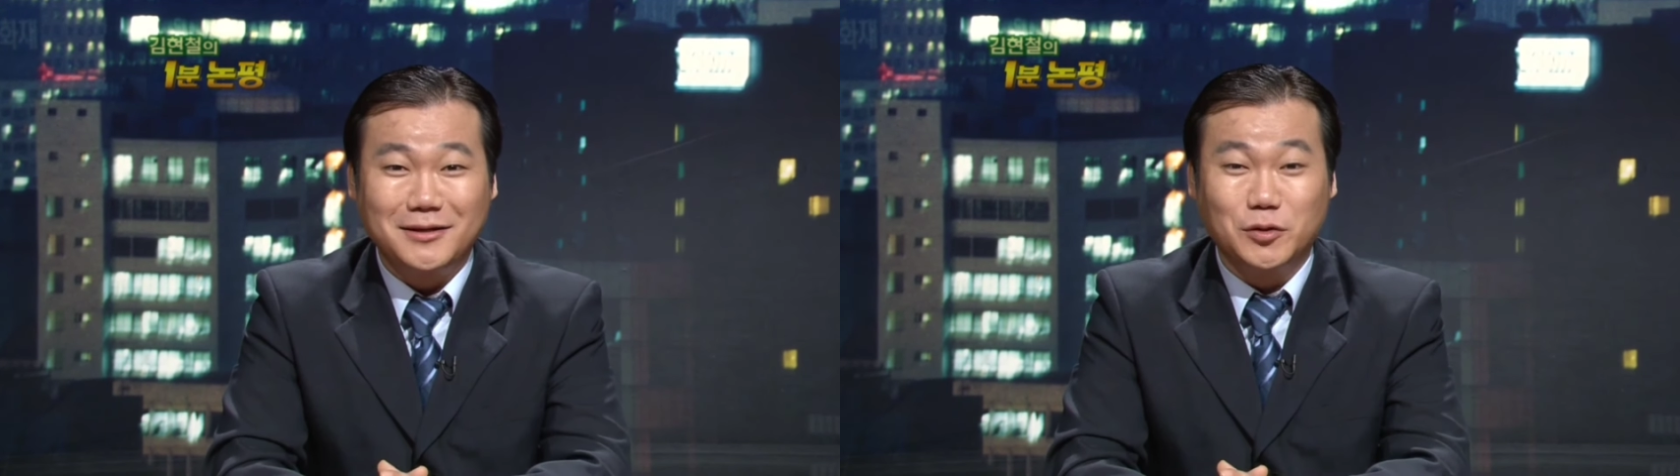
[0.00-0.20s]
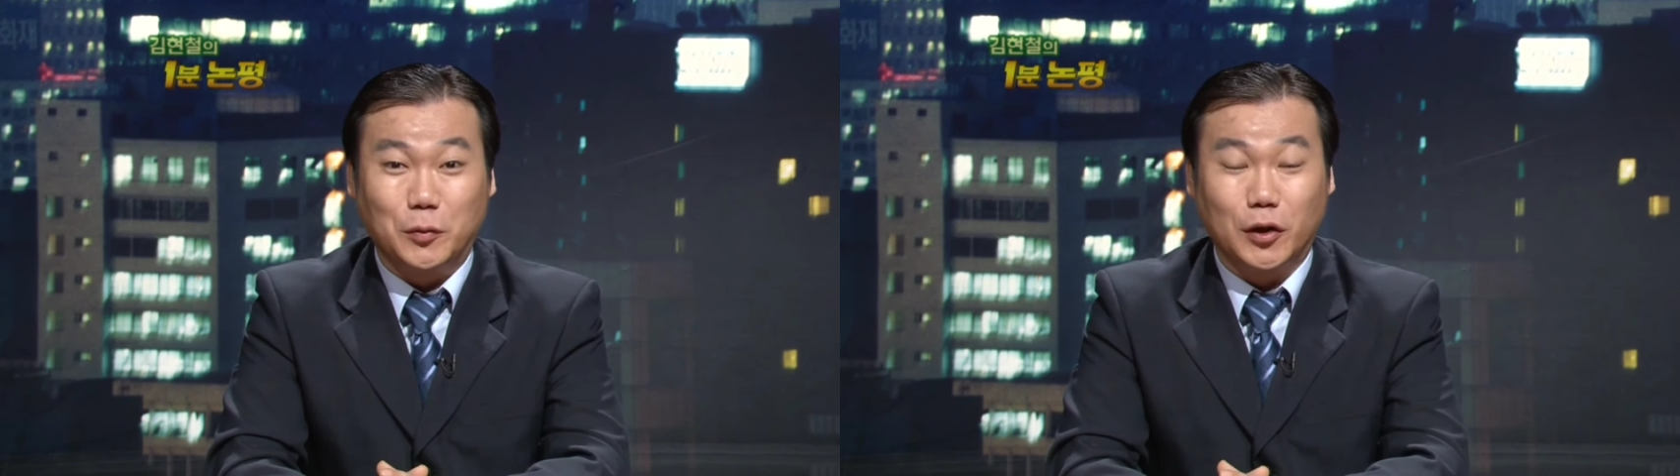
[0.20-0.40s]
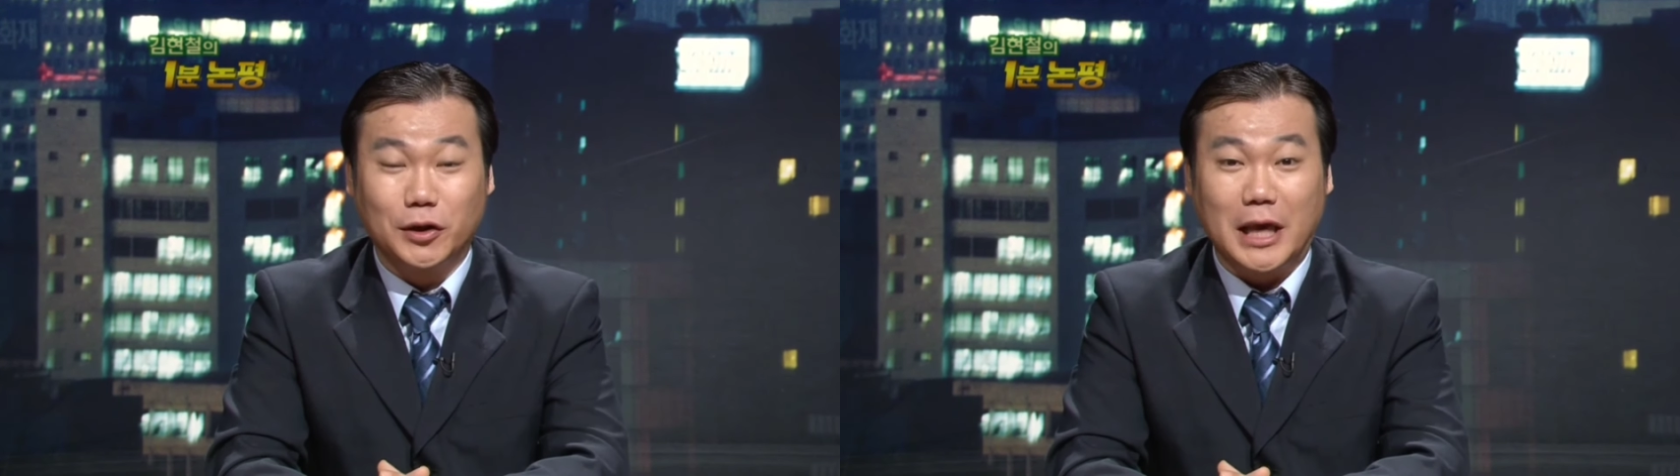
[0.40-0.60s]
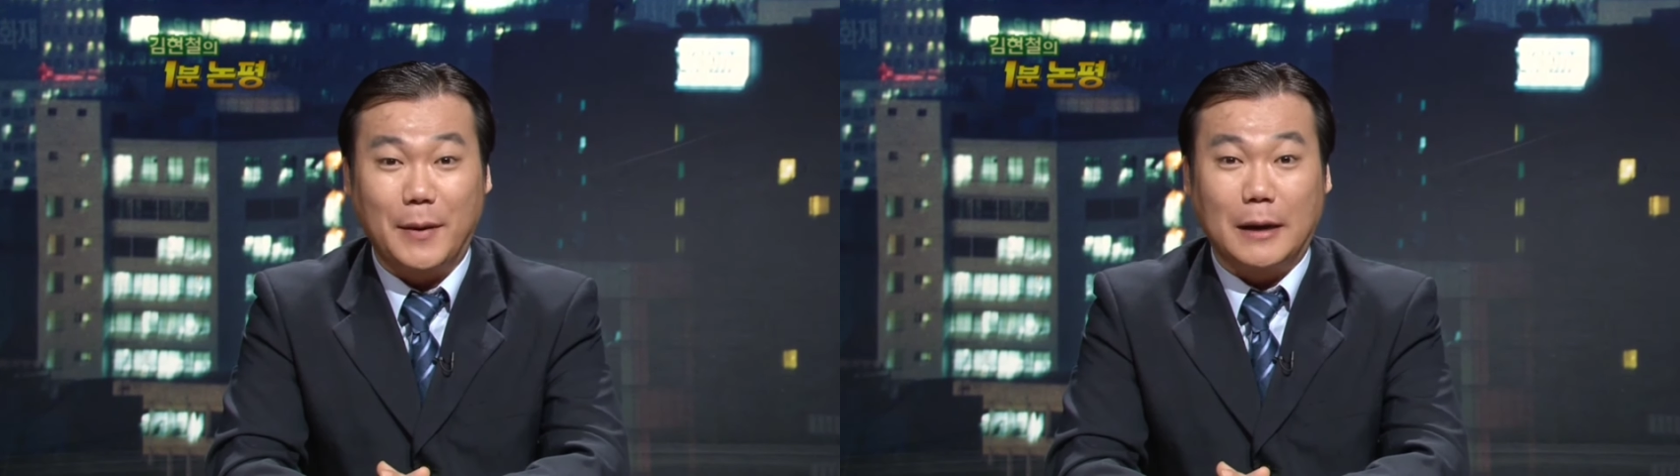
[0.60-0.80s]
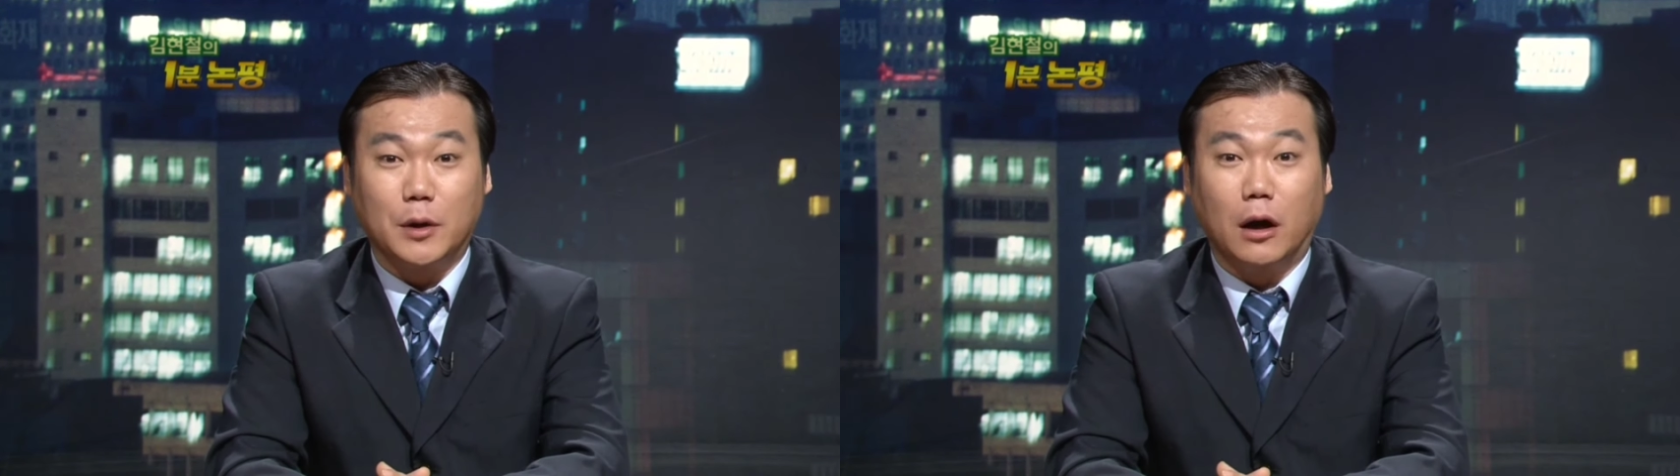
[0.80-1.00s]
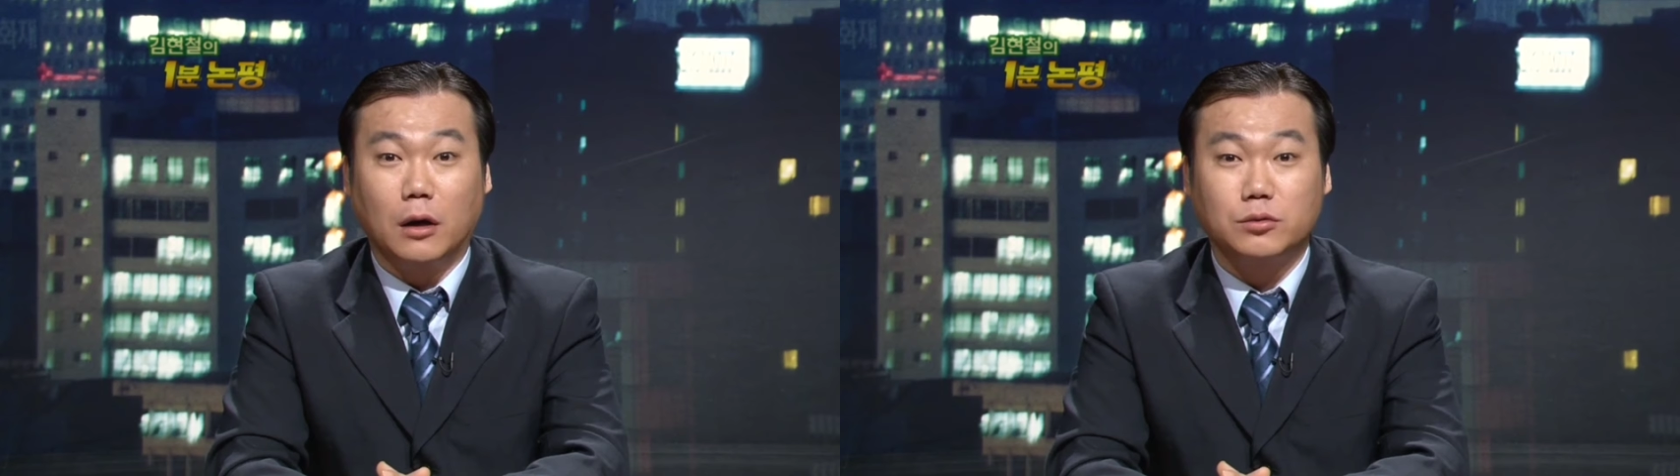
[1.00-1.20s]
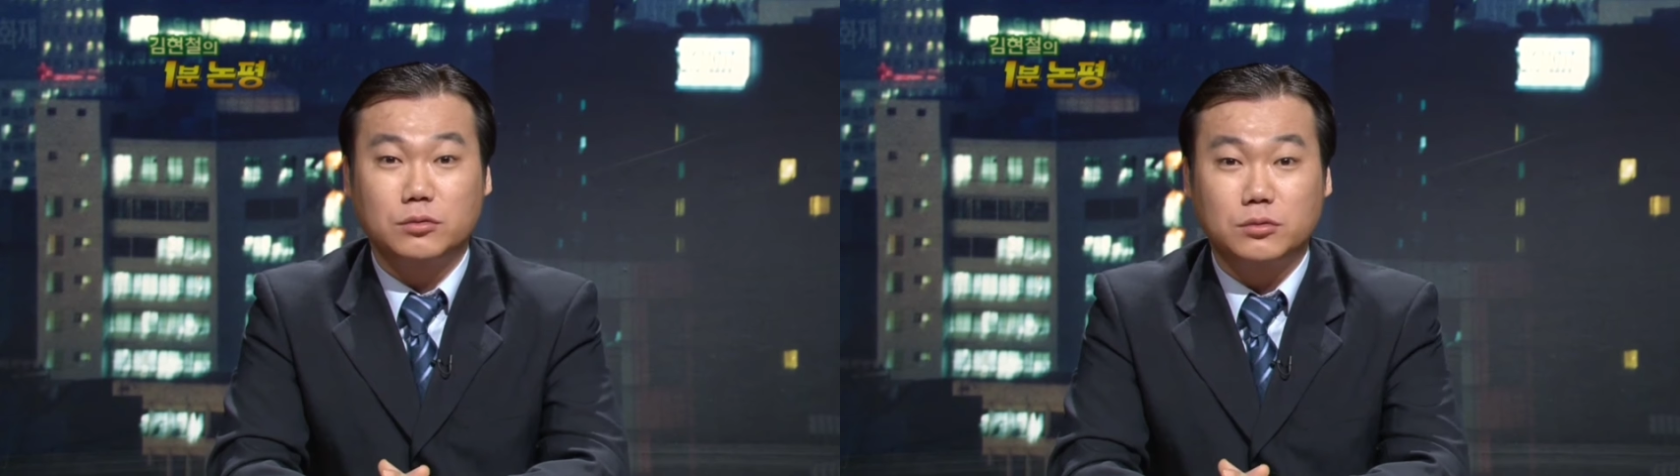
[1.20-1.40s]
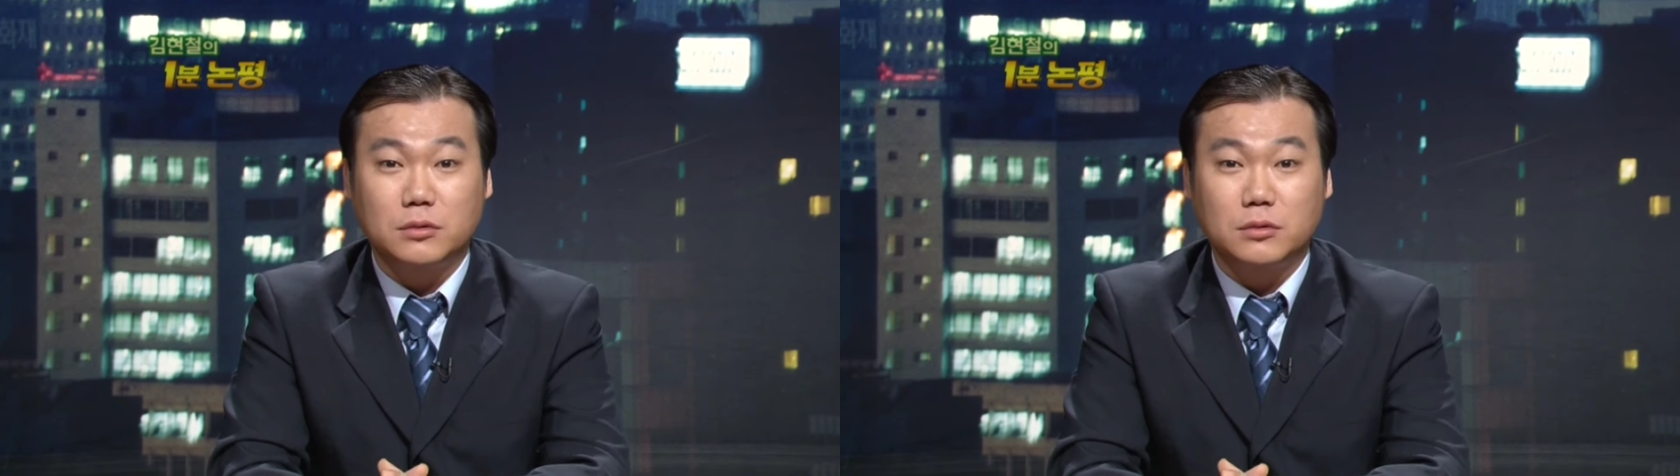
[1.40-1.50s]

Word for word: 1분 도병은 해박하며